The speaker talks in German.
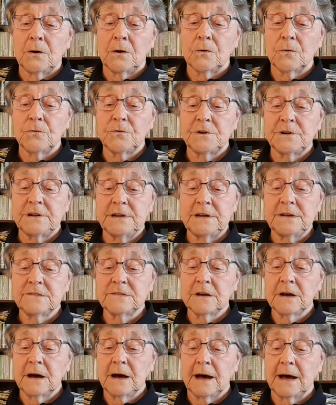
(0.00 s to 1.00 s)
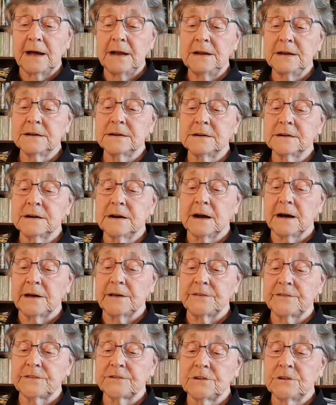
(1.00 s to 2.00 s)
und dieser Heilige
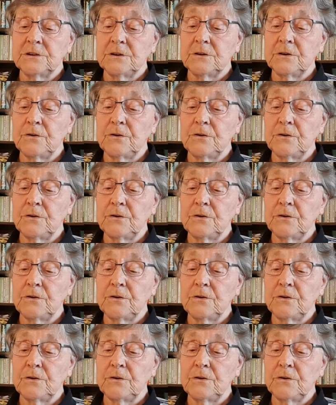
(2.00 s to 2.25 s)
Geist